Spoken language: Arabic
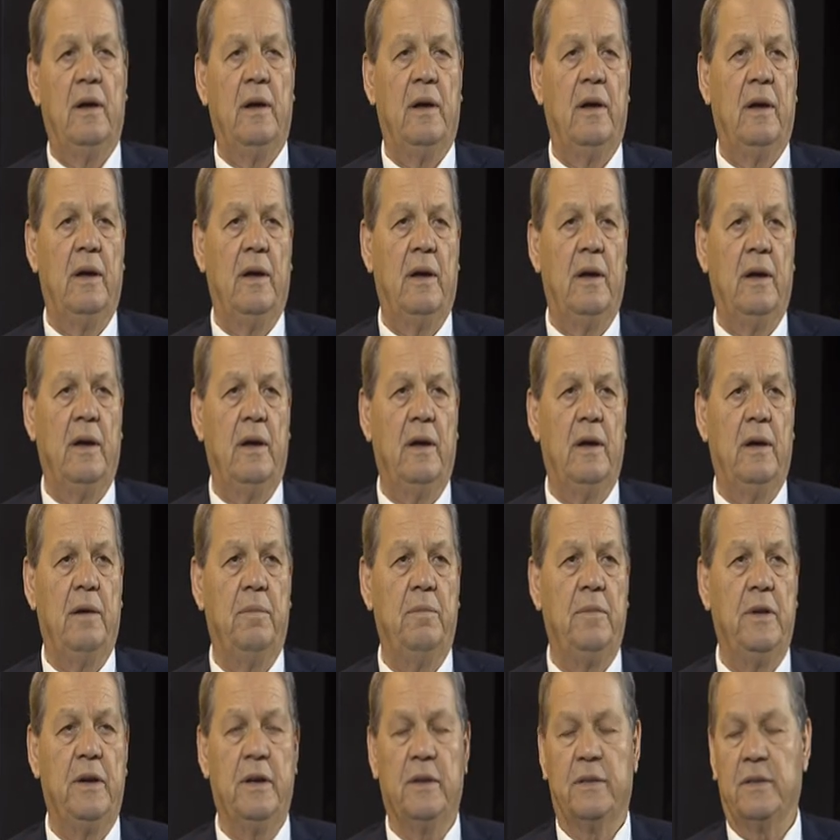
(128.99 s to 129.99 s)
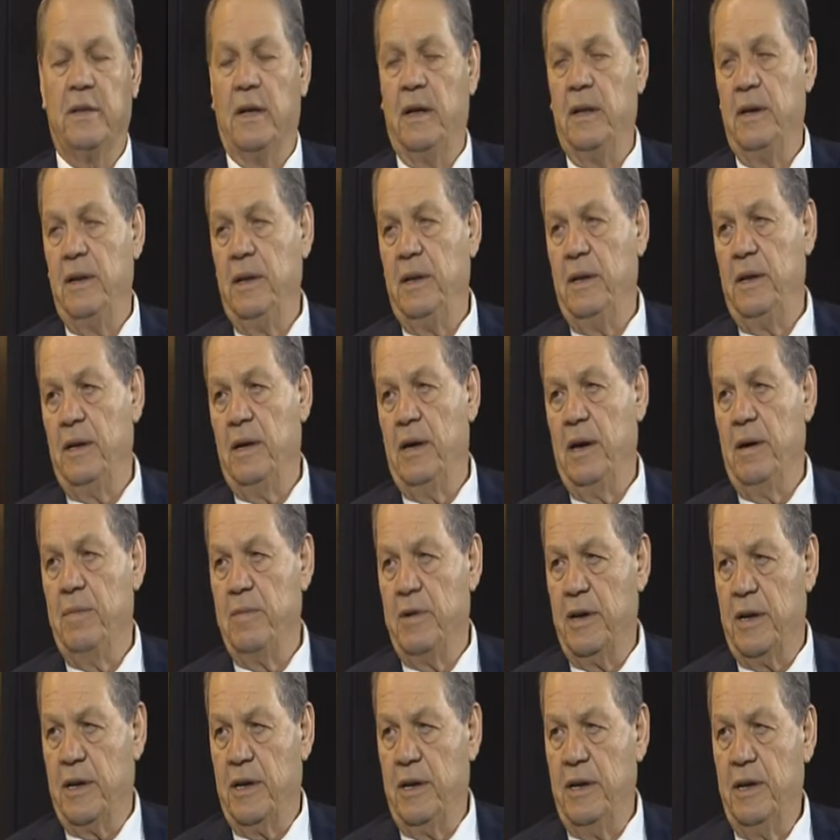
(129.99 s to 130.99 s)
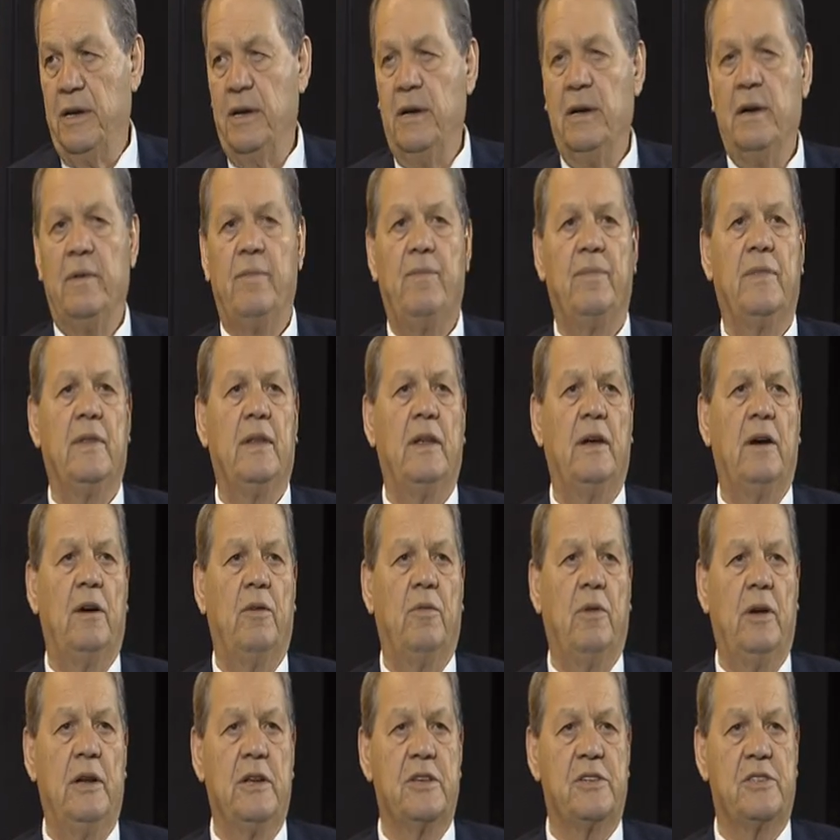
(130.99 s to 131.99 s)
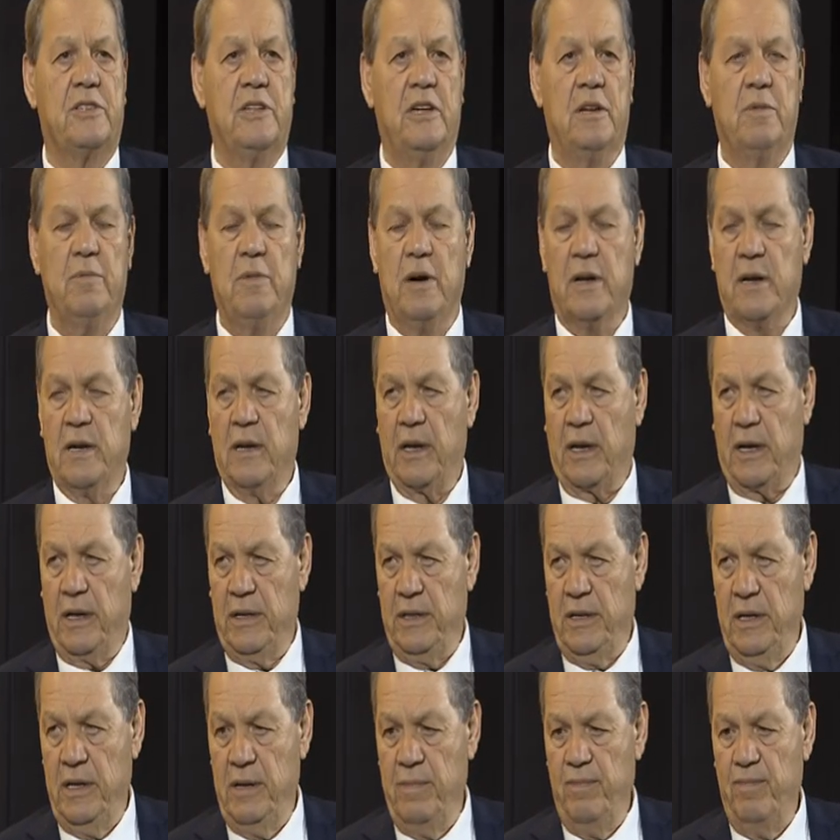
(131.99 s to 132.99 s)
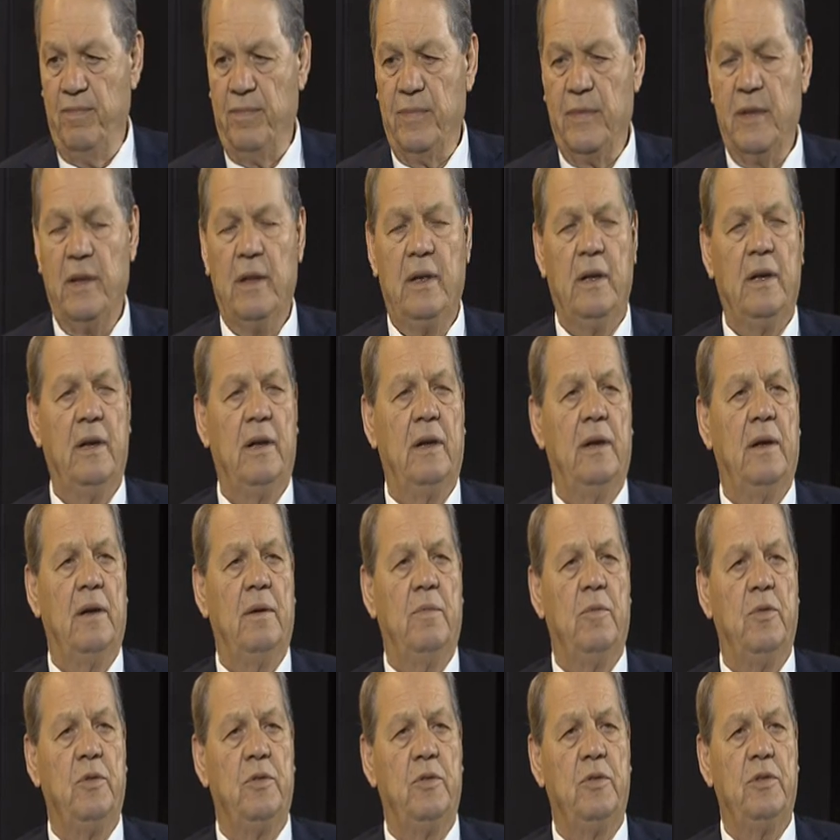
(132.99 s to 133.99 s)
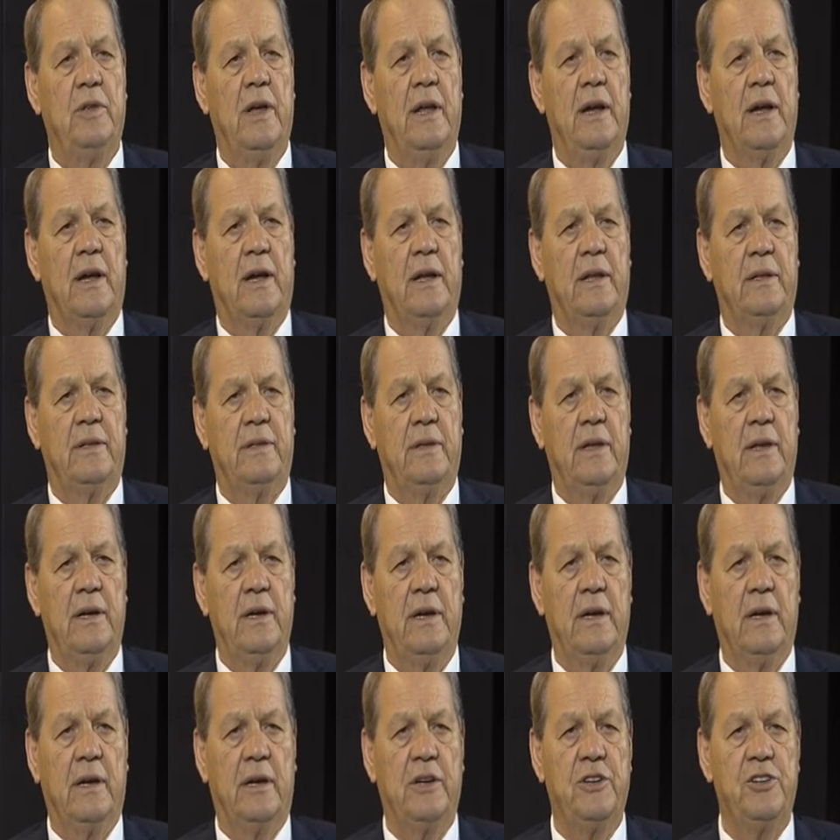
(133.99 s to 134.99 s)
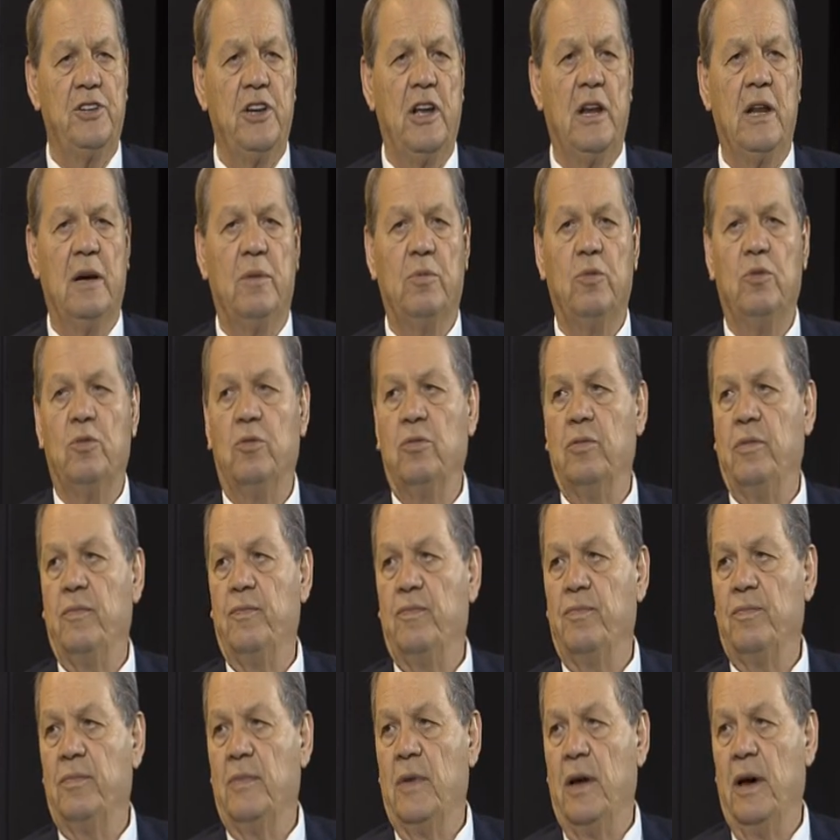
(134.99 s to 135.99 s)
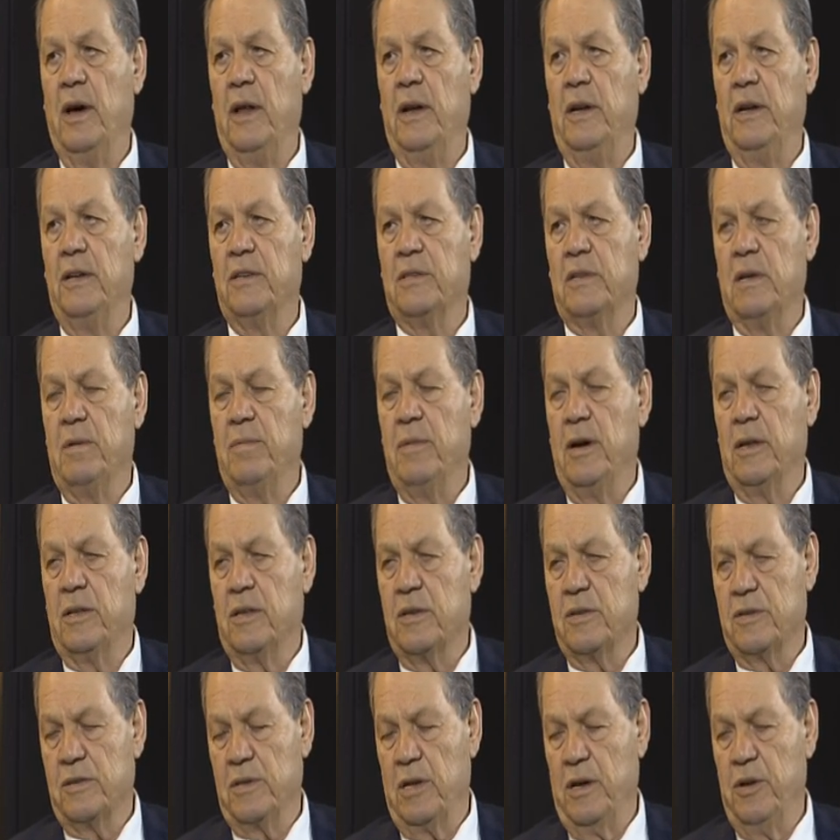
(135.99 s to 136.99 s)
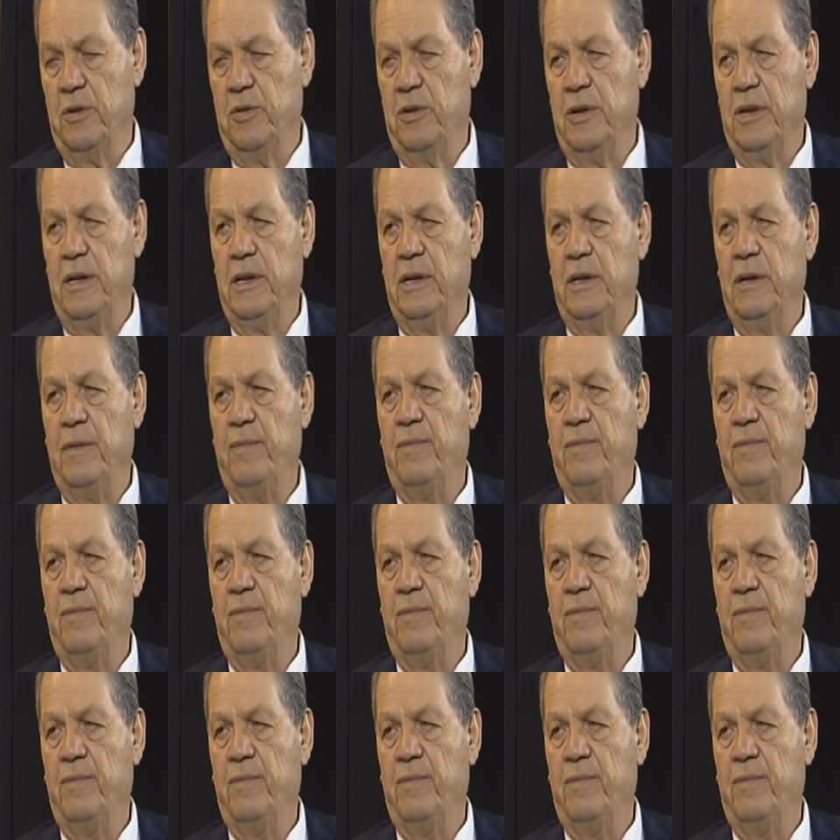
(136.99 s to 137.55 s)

آه، بريطانية أمريكية والاستعمار القديم منذ ذلك التاريخ جلبوا العصابات الصهيونية